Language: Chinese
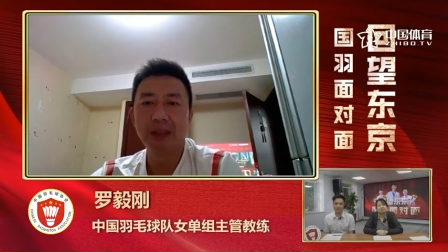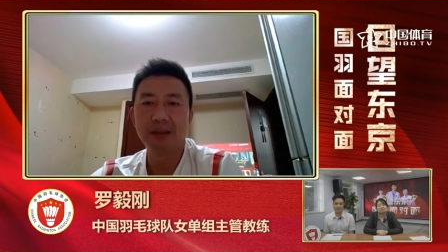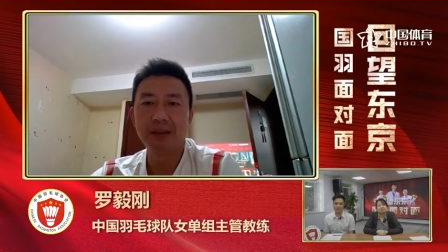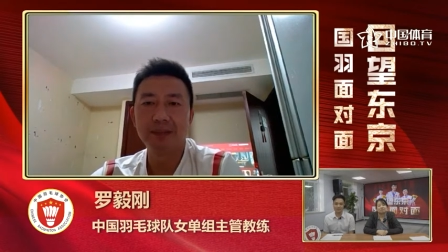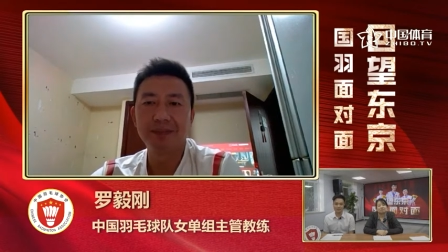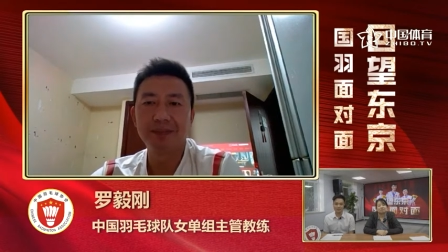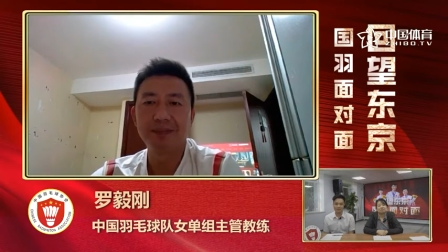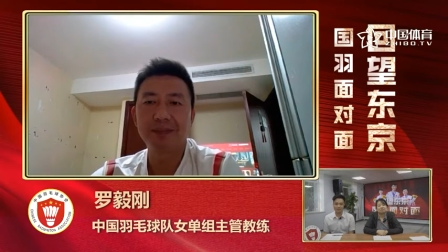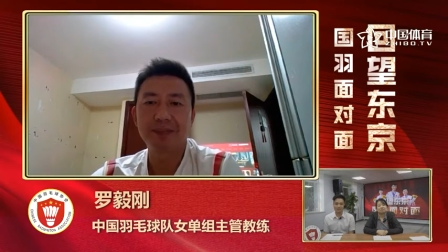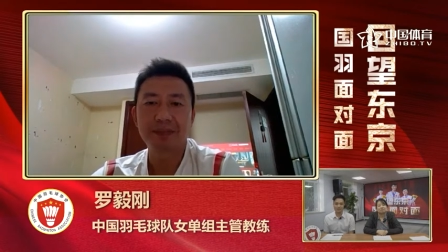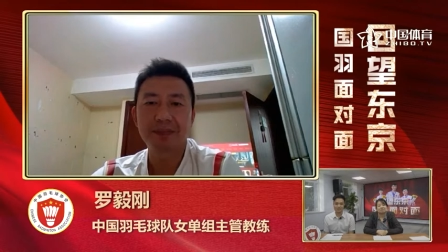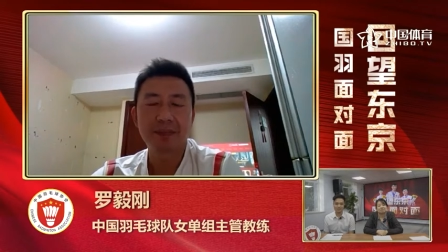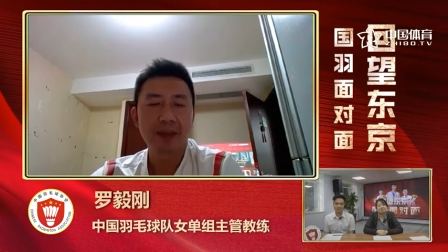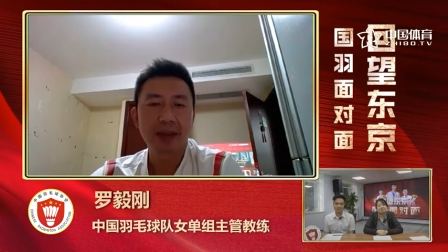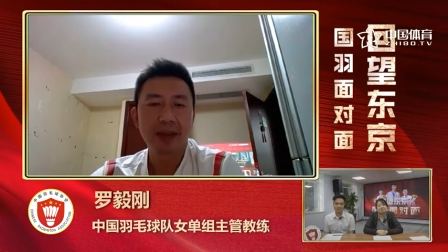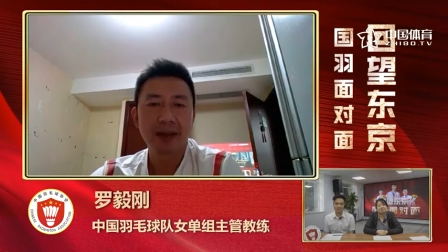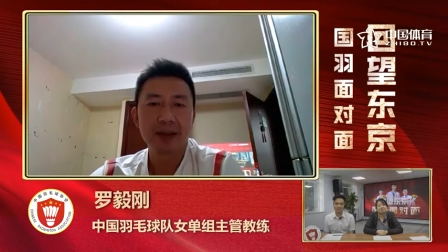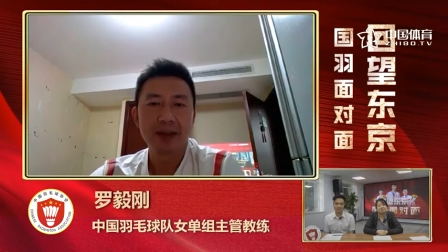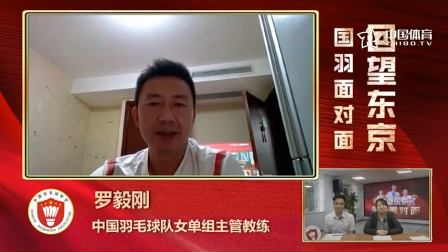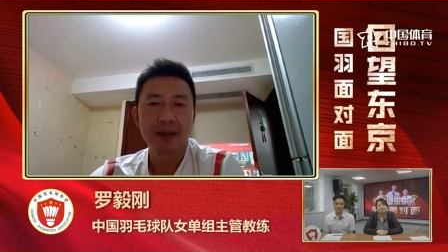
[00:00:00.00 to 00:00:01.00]
嗯，
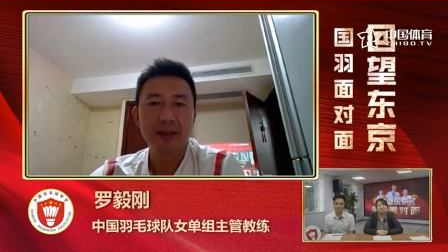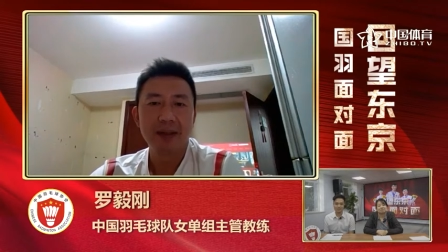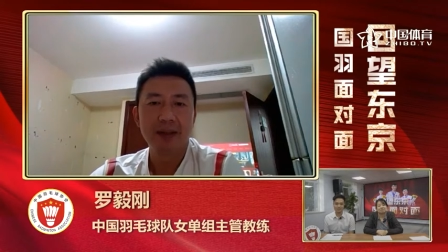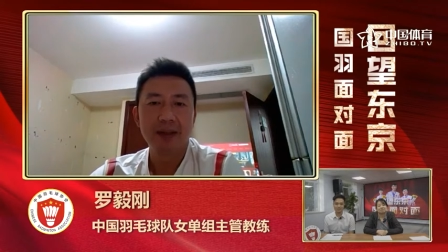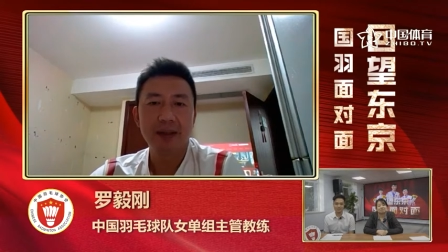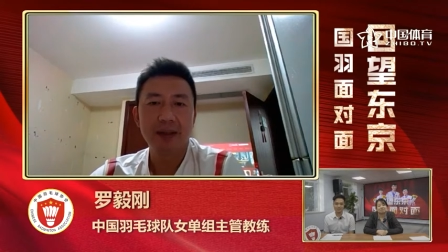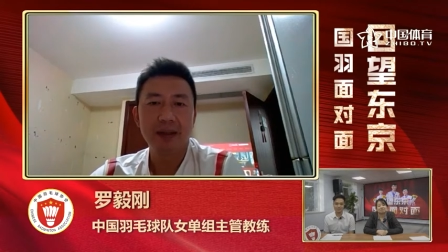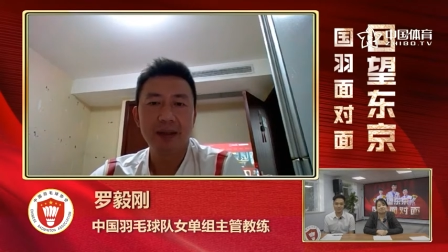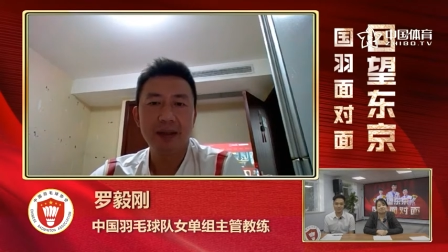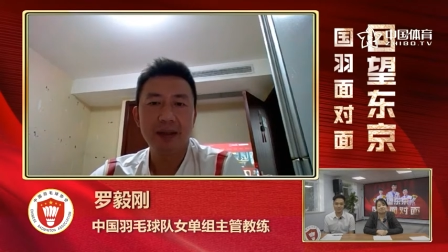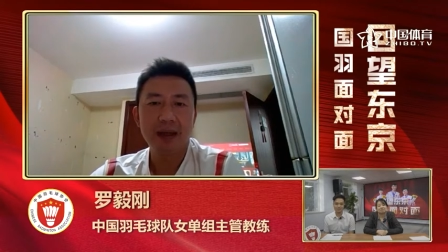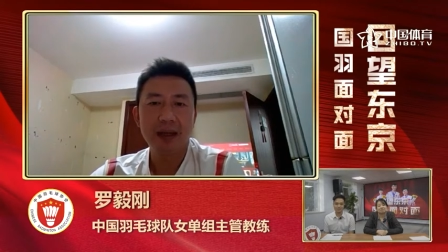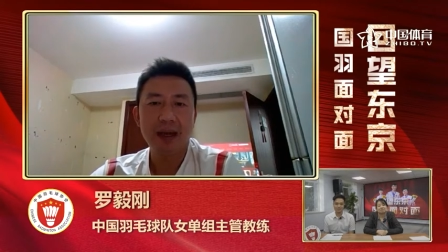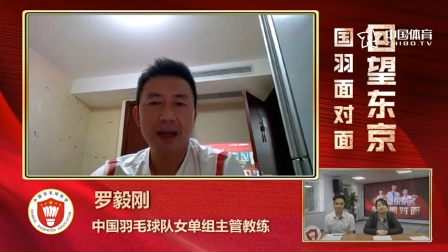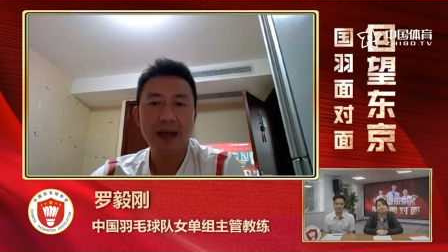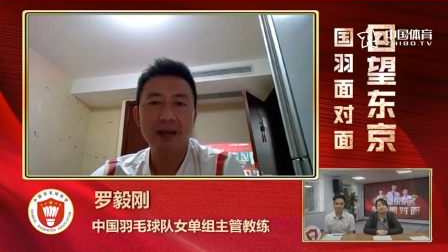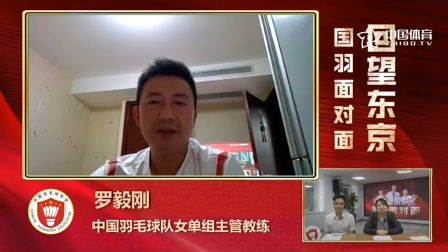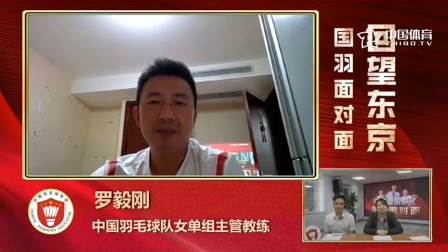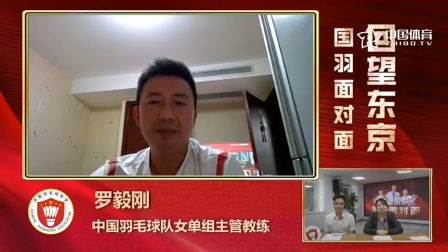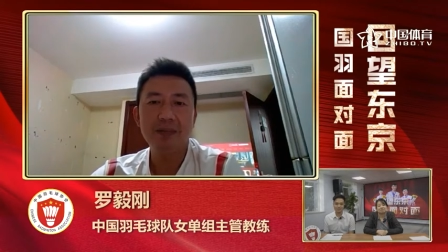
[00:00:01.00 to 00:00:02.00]

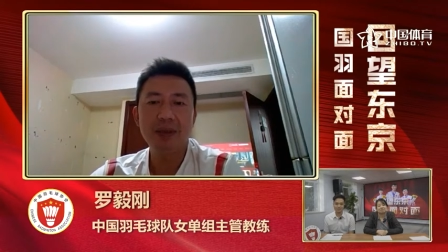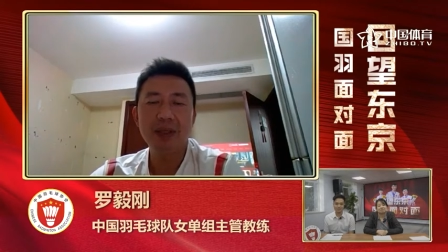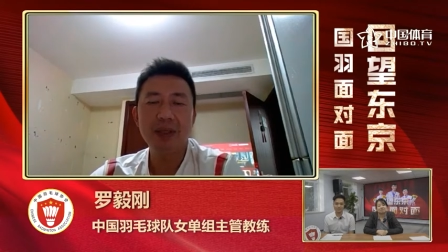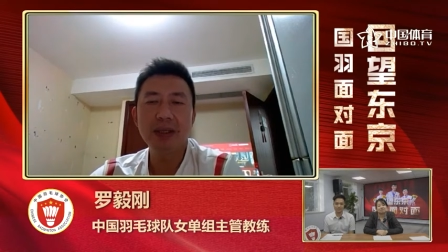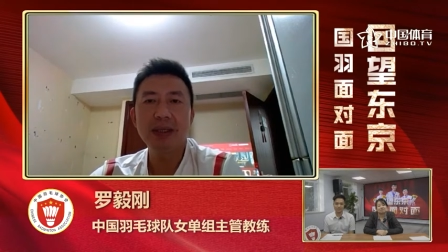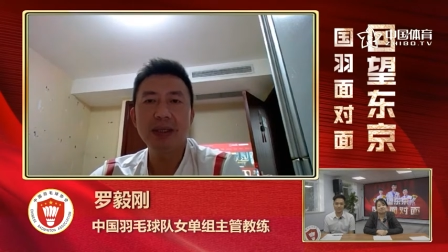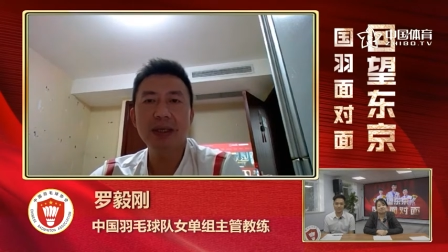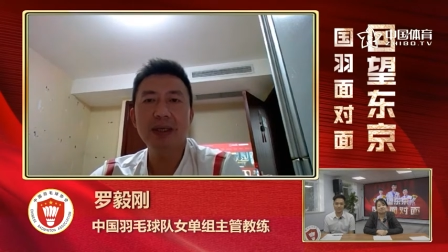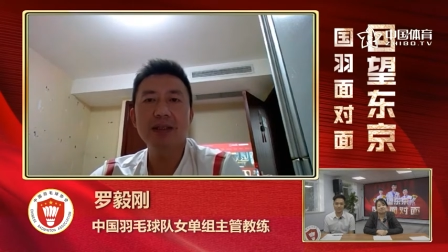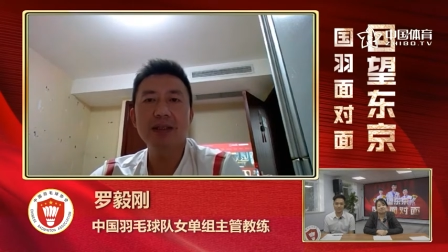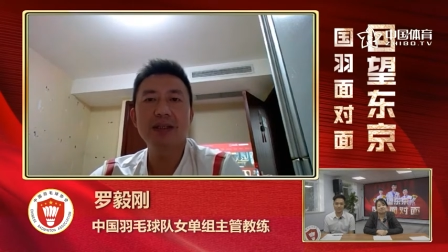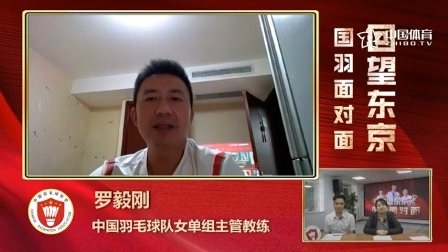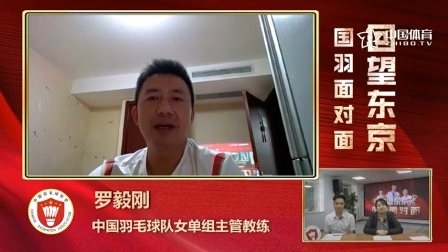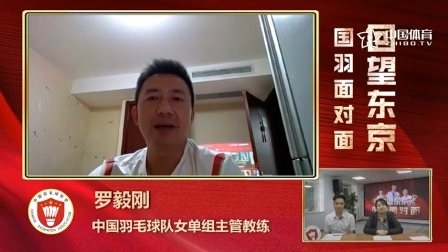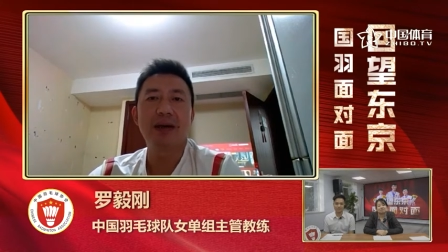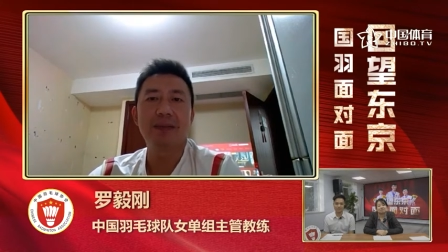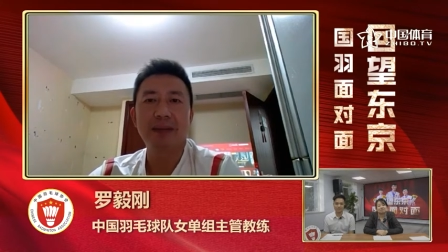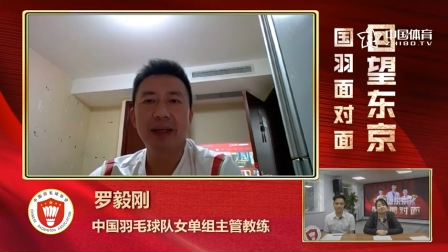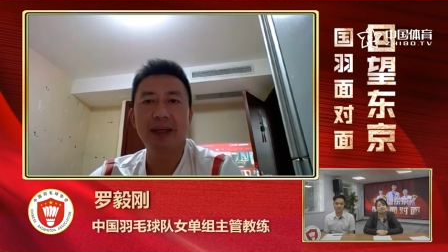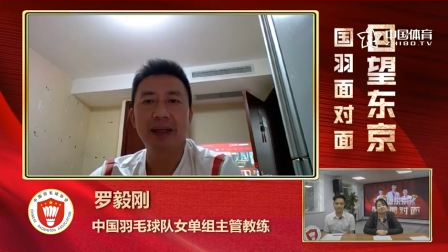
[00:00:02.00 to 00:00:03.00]
还是不能这样
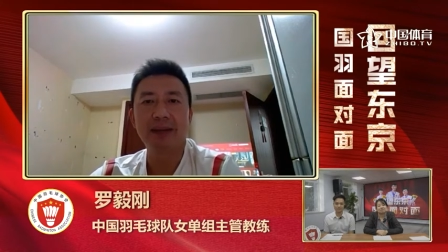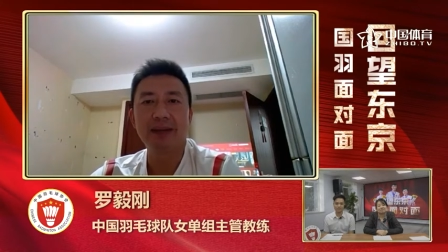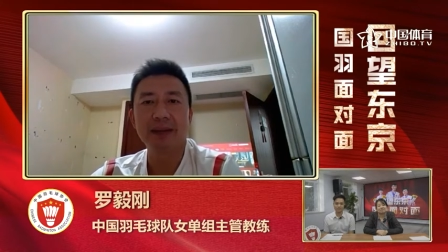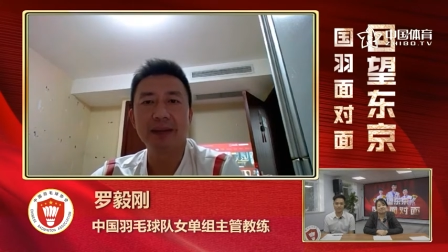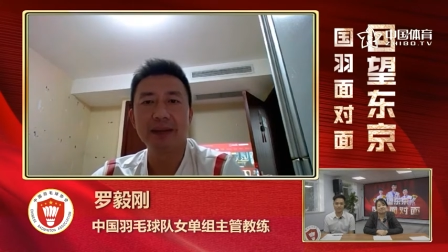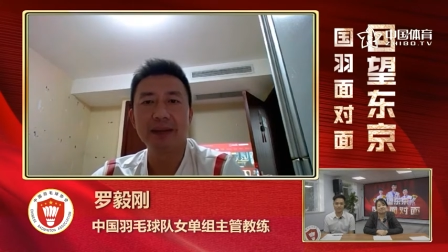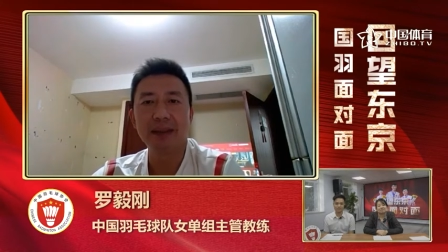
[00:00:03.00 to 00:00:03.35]
讲吧。